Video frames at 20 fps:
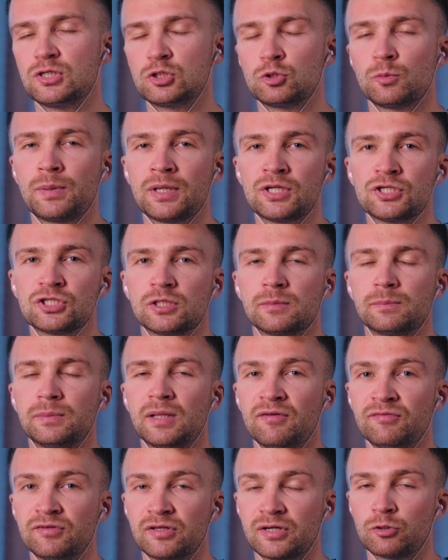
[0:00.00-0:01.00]

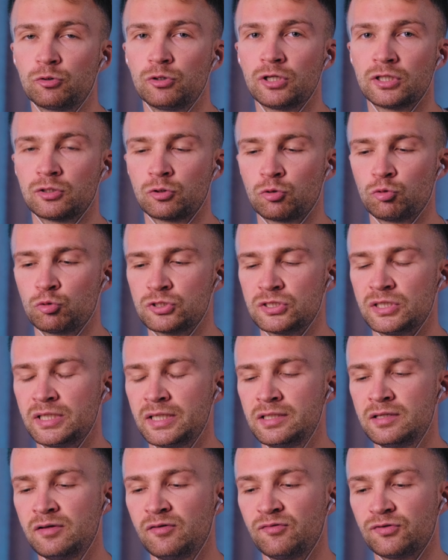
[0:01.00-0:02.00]
Бесступенчатый плавный регулятор
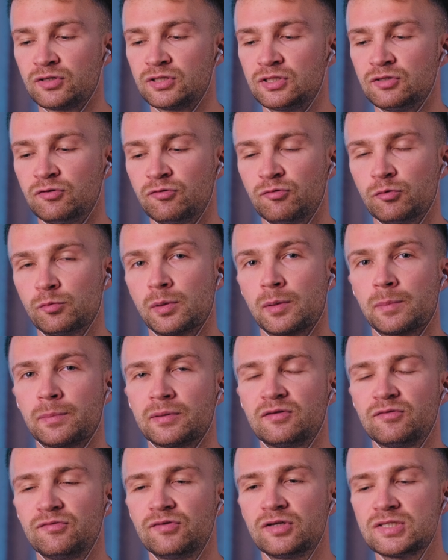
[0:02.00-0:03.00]
усиления, эффективный
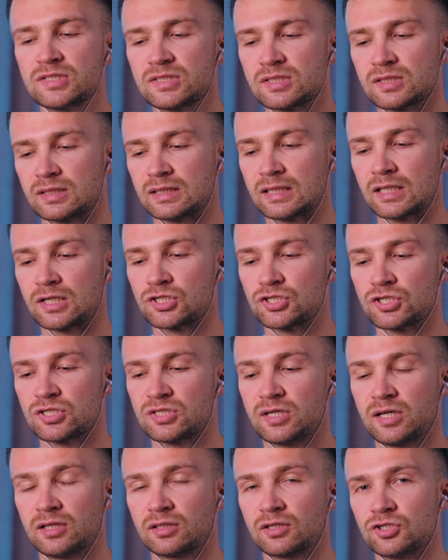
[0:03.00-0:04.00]
виброподвес,
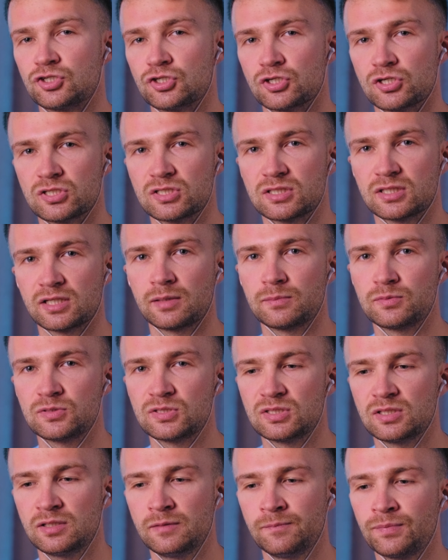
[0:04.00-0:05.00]
также зарядка через
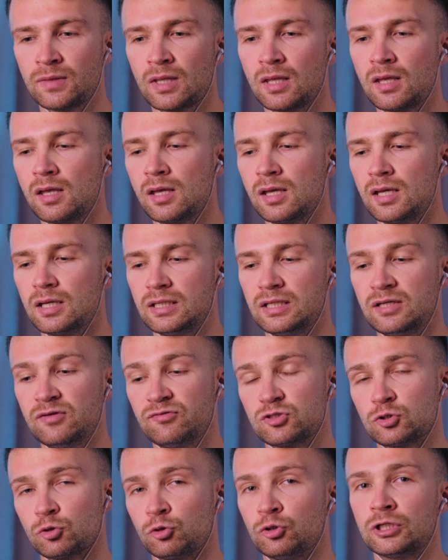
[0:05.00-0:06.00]
Type-C
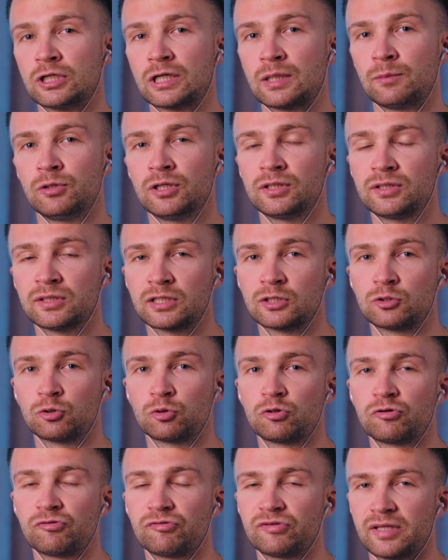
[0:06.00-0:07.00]
и встроенный аккумулятор,
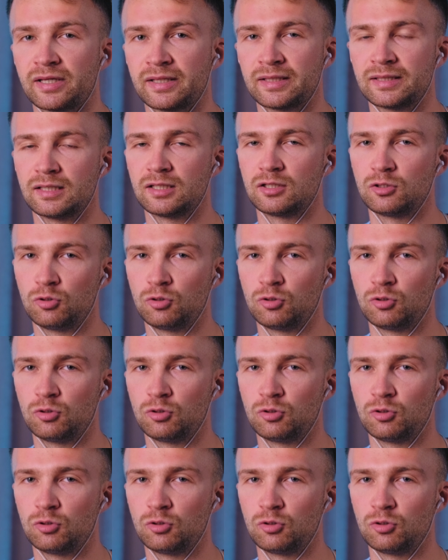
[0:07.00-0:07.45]
который хватает